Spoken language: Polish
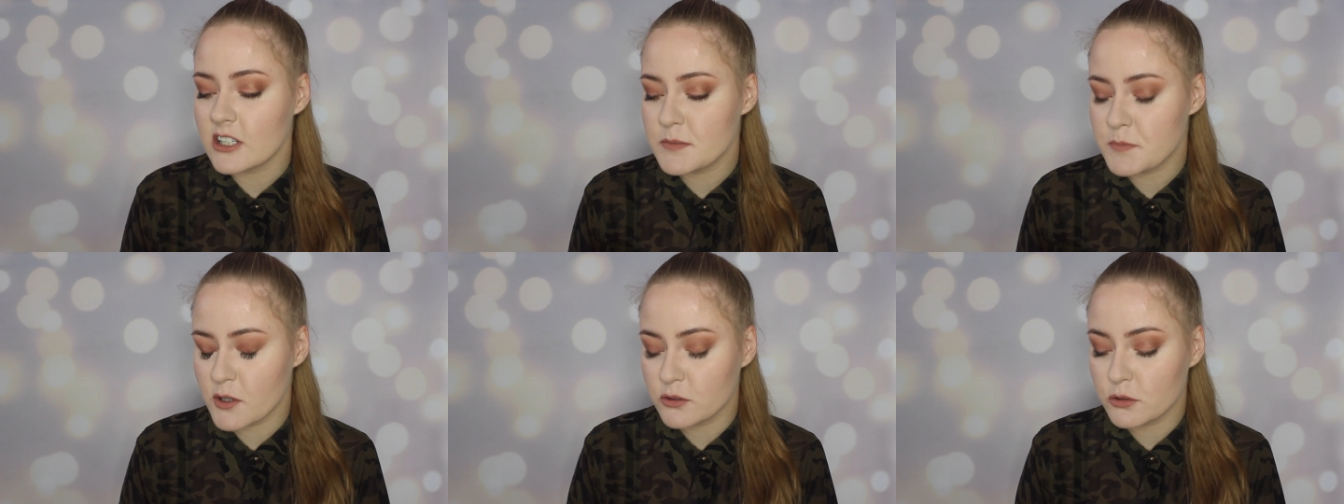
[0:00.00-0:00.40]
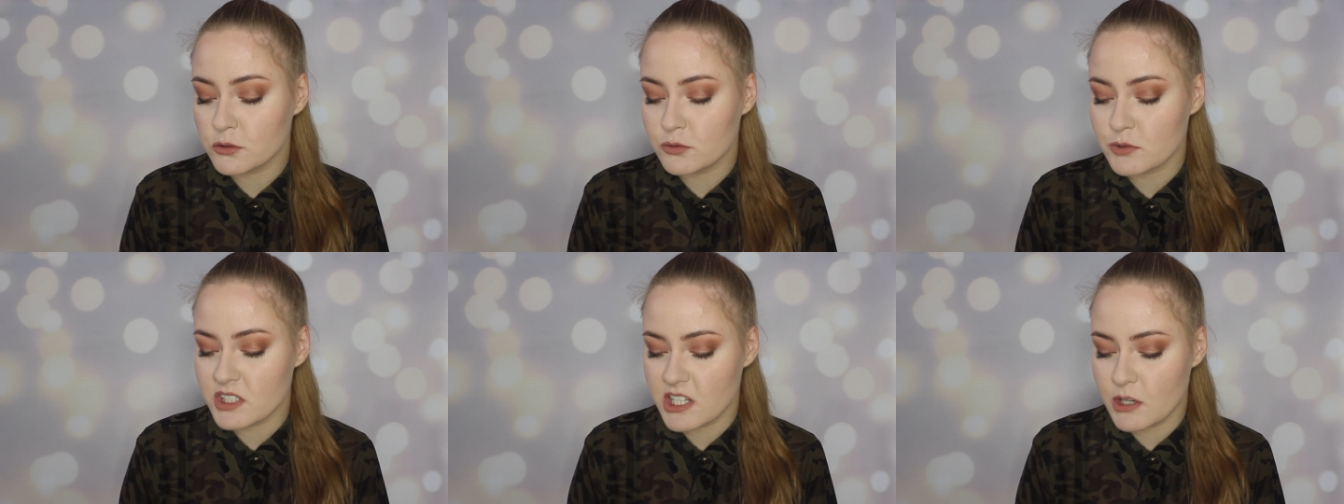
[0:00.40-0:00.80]
to jest produkt,
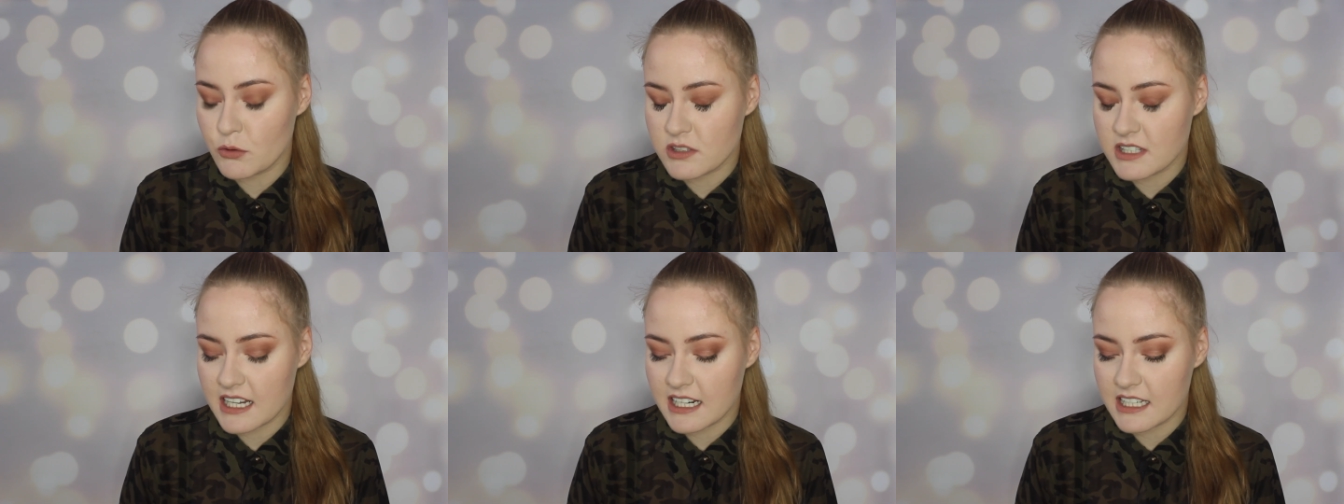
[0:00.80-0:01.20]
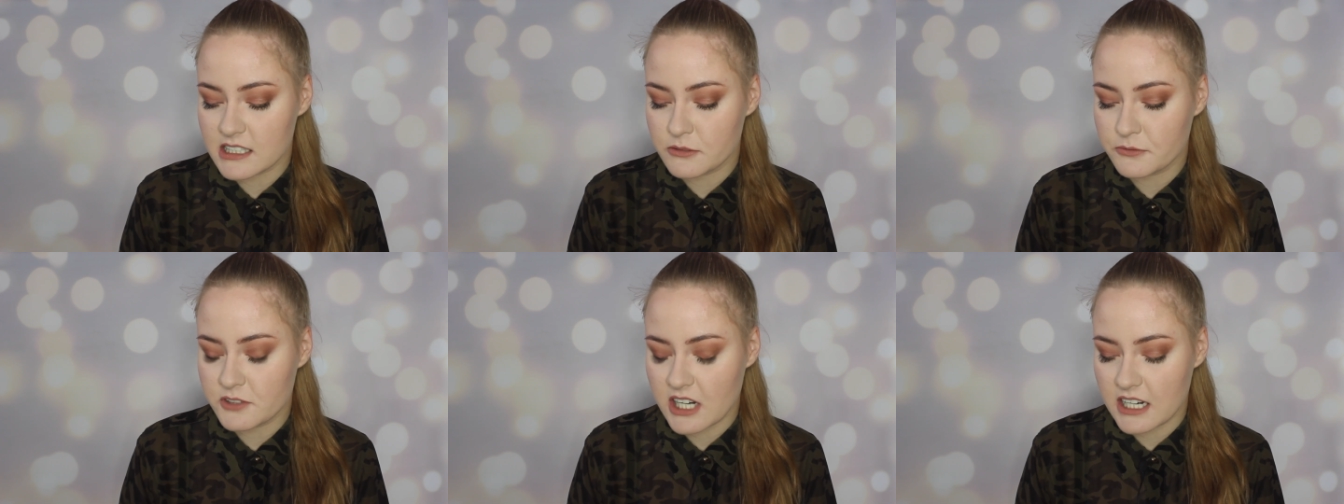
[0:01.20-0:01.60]
który się już
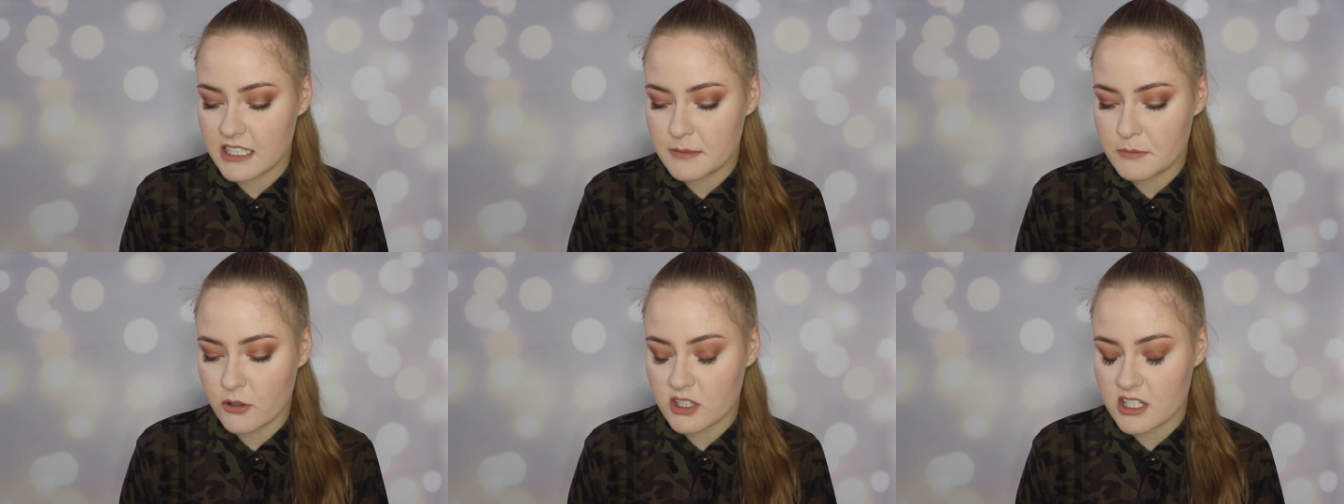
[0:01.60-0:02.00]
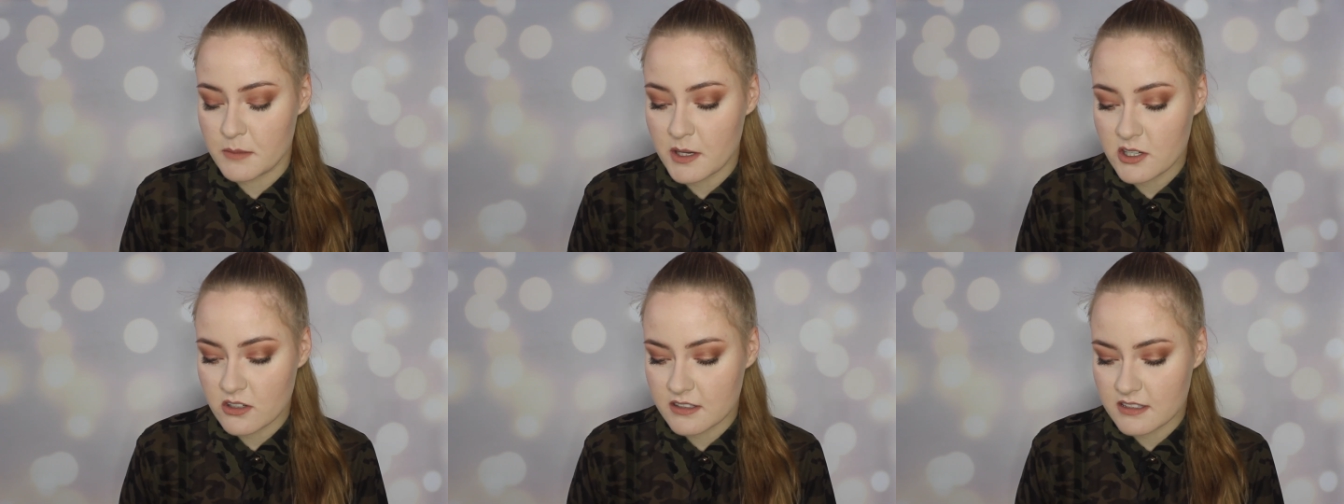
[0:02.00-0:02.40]
znalazł w Shiny
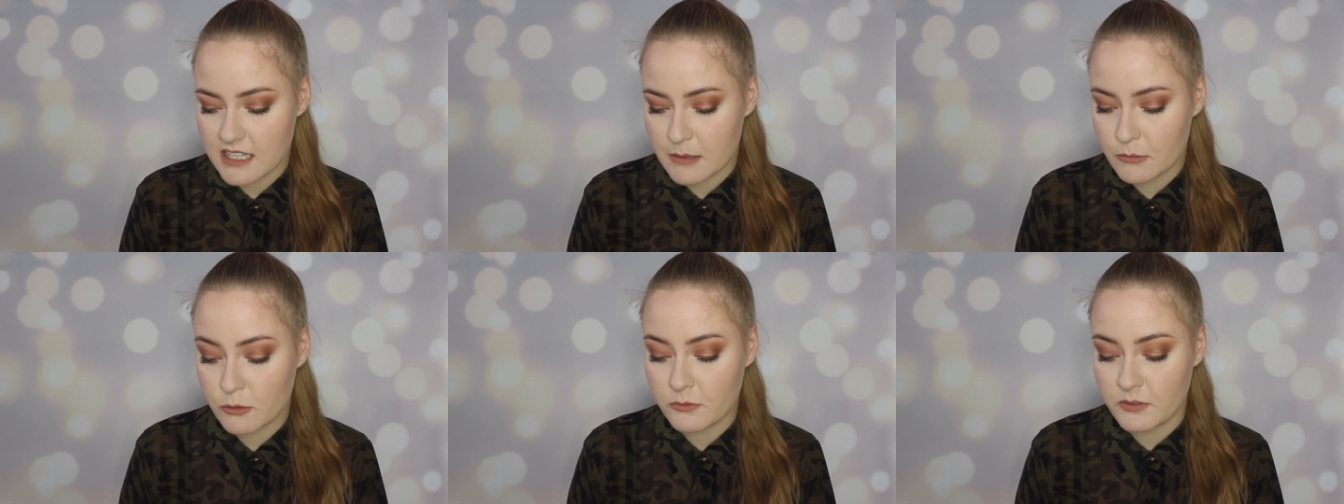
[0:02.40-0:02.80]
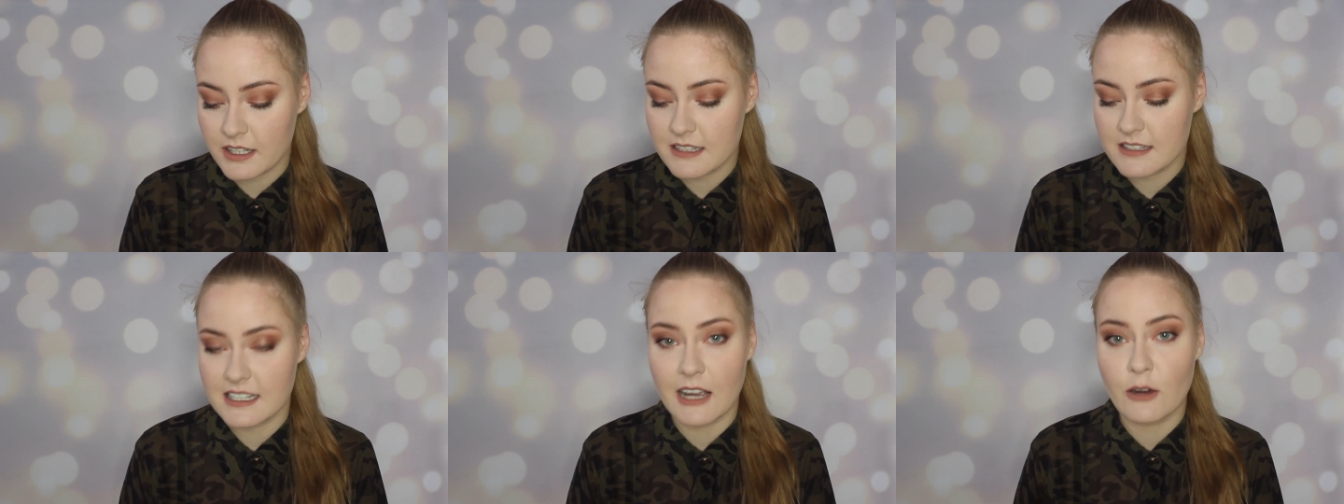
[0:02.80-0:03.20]
Boxie miesiąc temu,
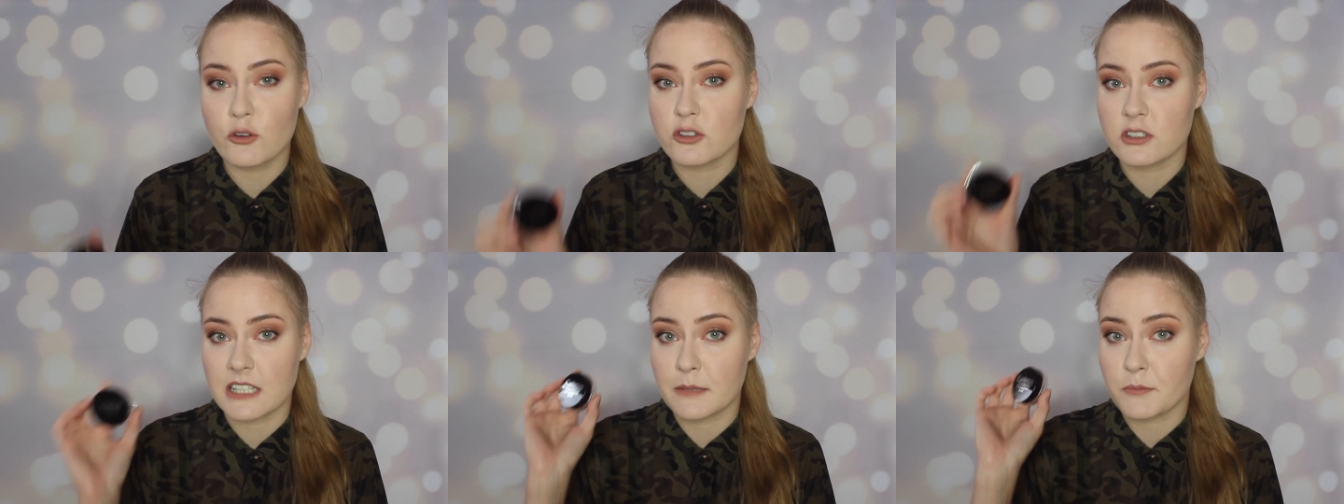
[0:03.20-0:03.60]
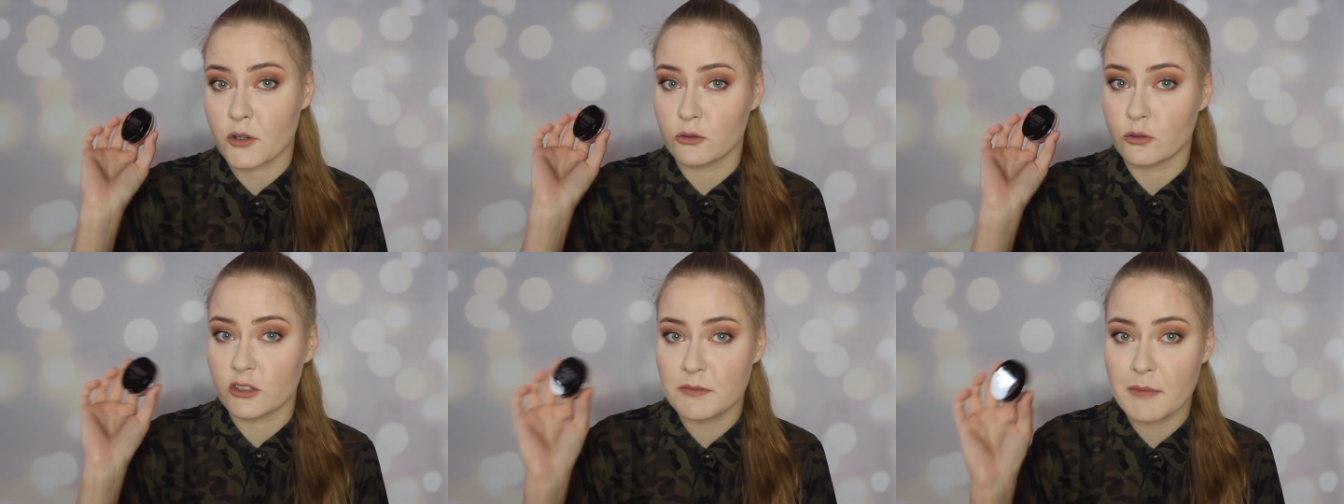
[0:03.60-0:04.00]
więc ja już ten
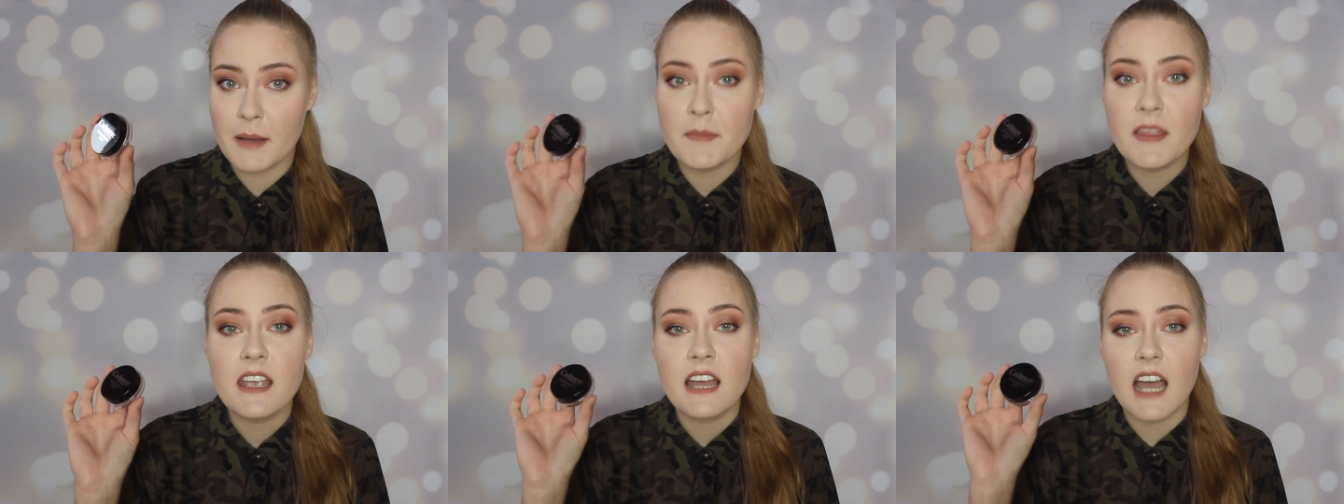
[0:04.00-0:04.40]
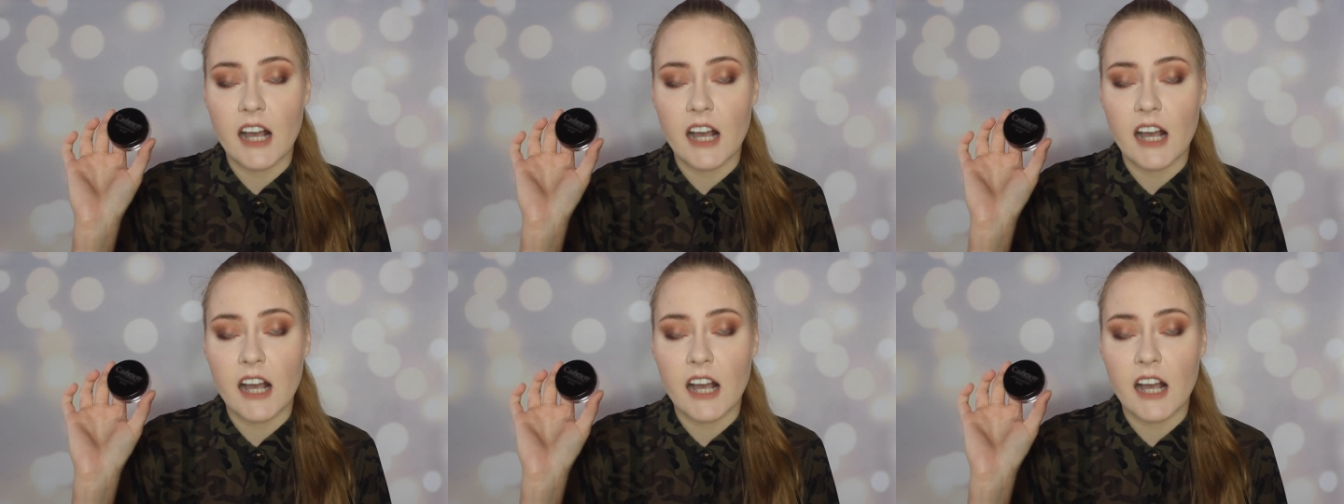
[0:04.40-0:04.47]
produkt mam,